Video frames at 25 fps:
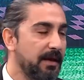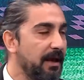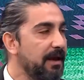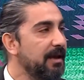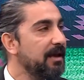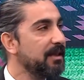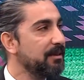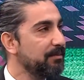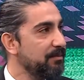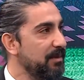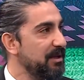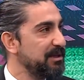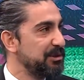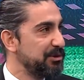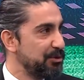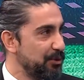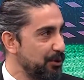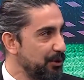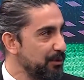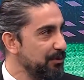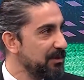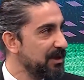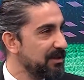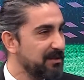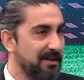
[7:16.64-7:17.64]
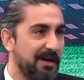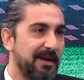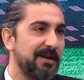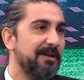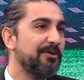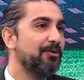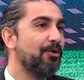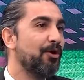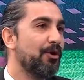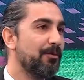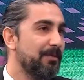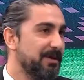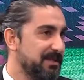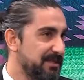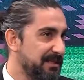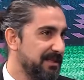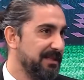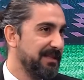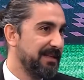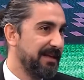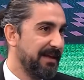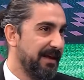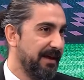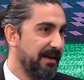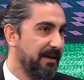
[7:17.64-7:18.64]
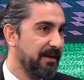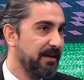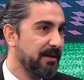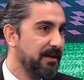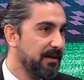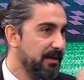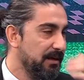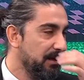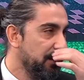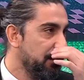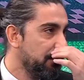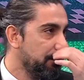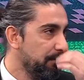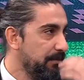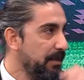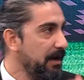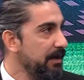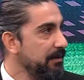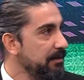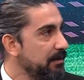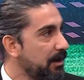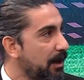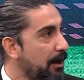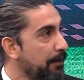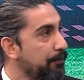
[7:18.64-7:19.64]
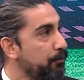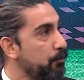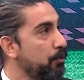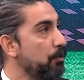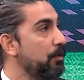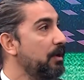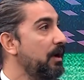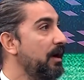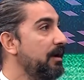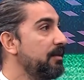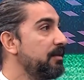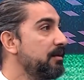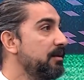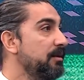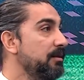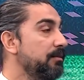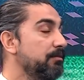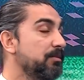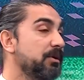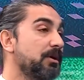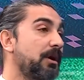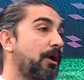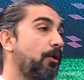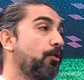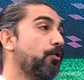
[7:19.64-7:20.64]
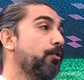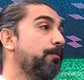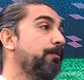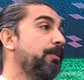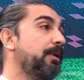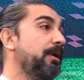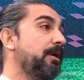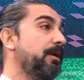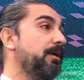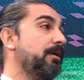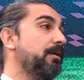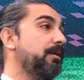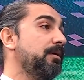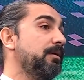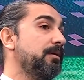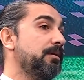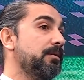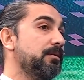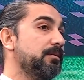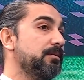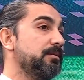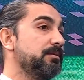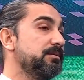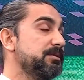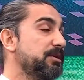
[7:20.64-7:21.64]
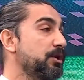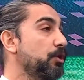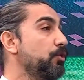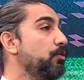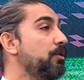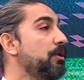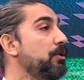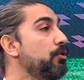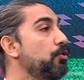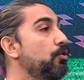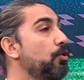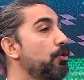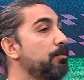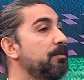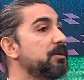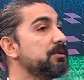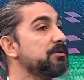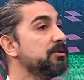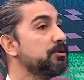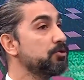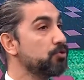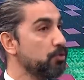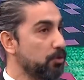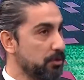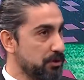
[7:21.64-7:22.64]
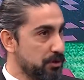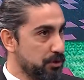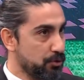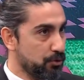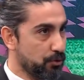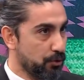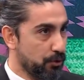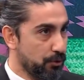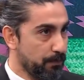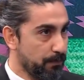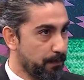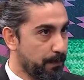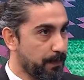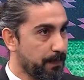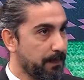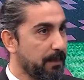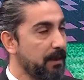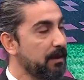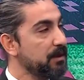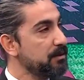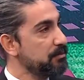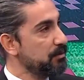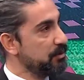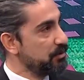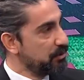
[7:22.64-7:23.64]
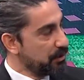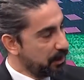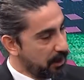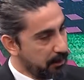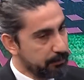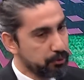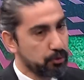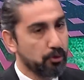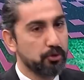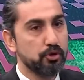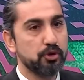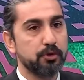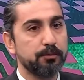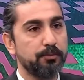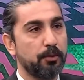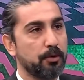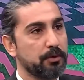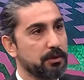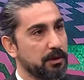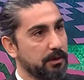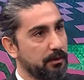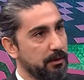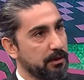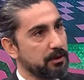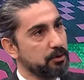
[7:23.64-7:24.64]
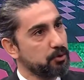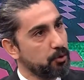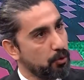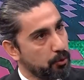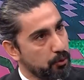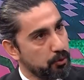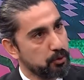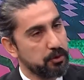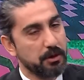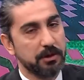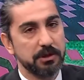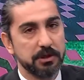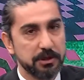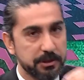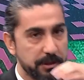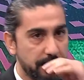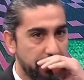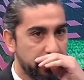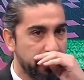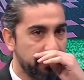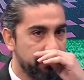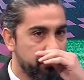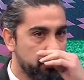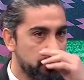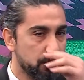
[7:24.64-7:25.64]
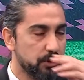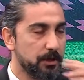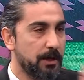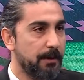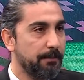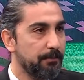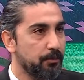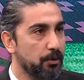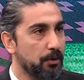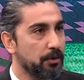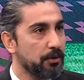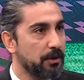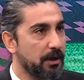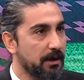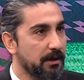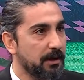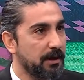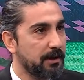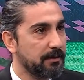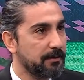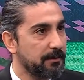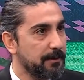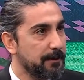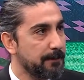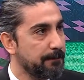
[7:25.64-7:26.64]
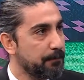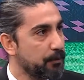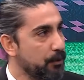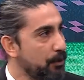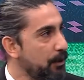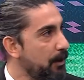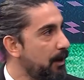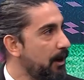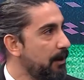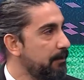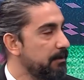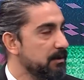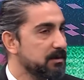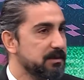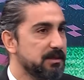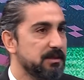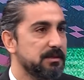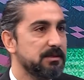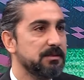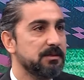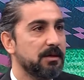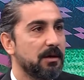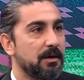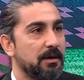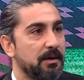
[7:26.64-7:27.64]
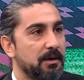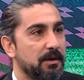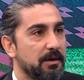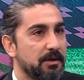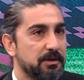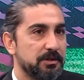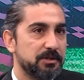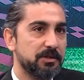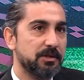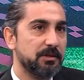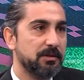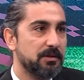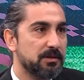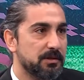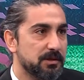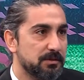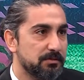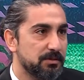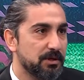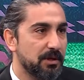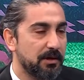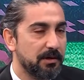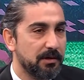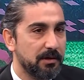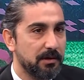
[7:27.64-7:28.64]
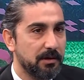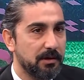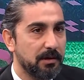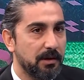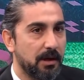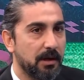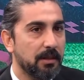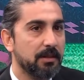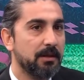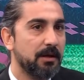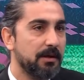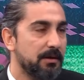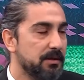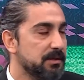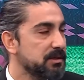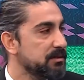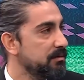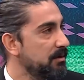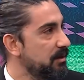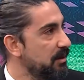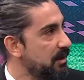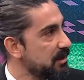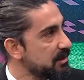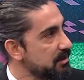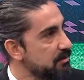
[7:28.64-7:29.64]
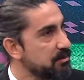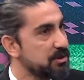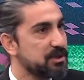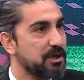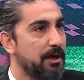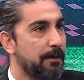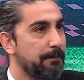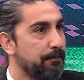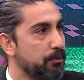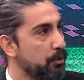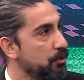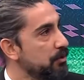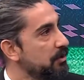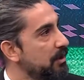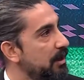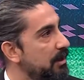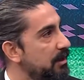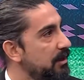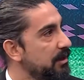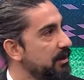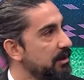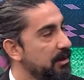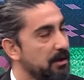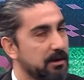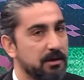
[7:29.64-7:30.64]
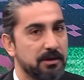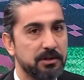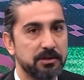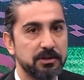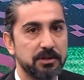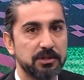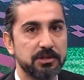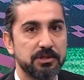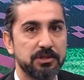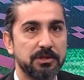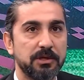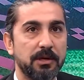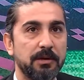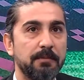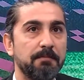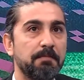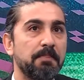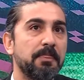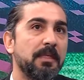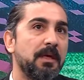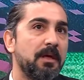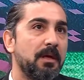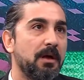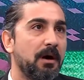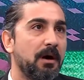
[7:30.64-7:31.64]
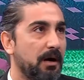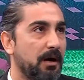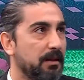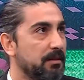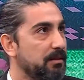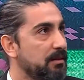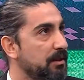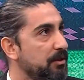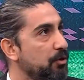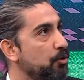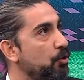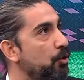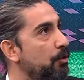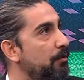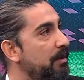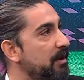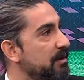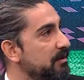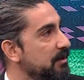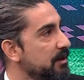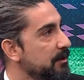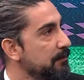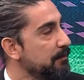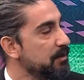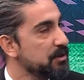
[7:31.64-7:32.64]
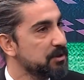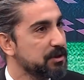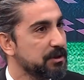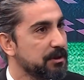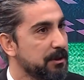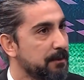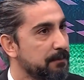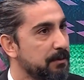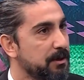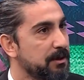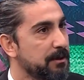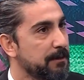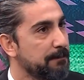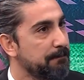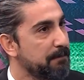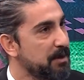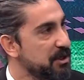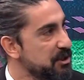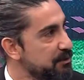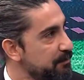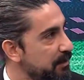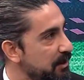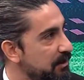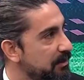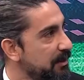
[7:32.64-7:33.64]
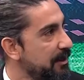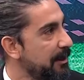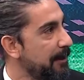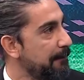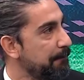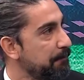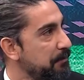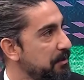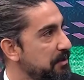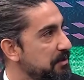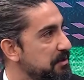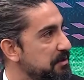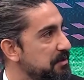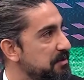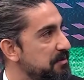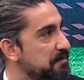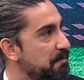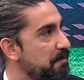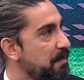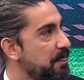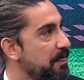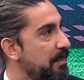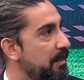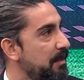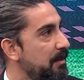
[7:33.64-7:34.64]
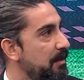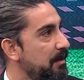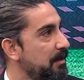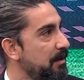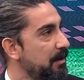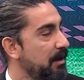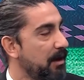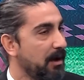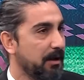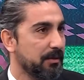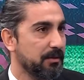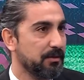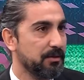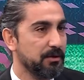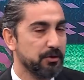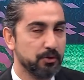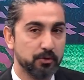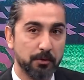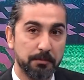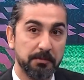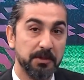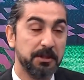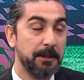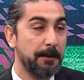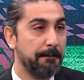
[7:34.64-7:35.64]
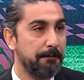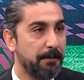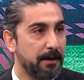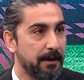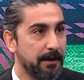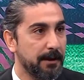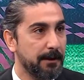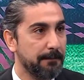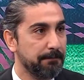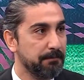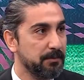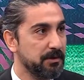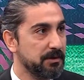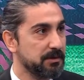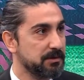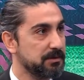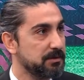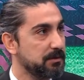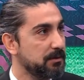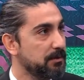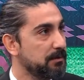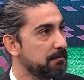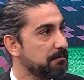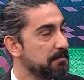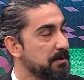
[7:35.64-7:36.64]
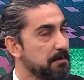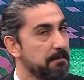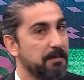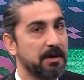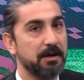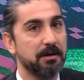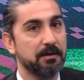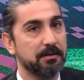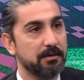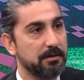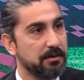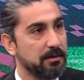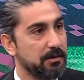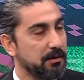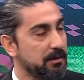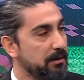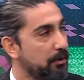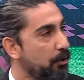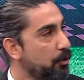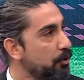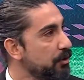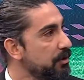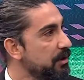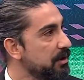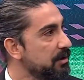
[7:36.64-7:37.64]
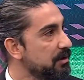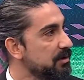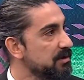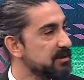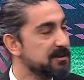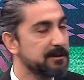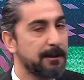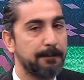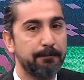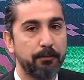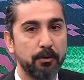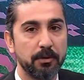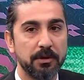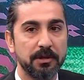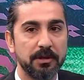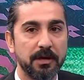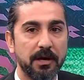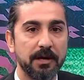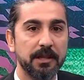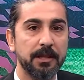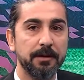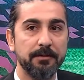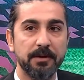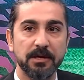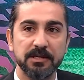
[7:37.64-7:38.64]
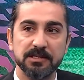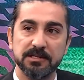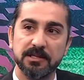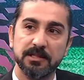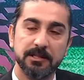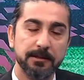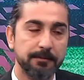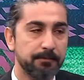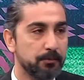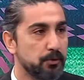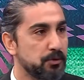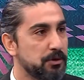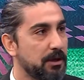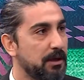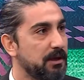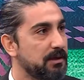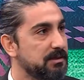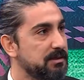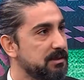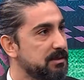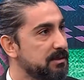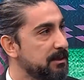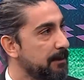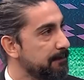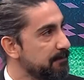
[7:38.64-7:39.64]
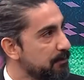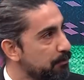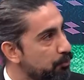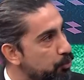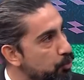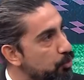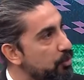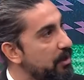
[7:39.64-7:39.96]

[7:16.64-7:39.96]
Niye yetmez diyorum yeterli görmesin diye. Ben Abdülkadir'in bir Avrupa serüveni görmesini çok istiyorum. Evet. Trabzonspor'da evet çok güzel işler yapıyor, şampiyonluğa katkı yapıyor ama siz çıktınız bir e, Allah nasip ederse bir Şampiyonlar Ligi'ne girecek. İşte Atletico Madrid maçında bir 25 metre yaptınız. Attınız bu, bir depar yaptınız. Bir e, oynadınız Napoli'de adam eksiltip güzel asist yaptı.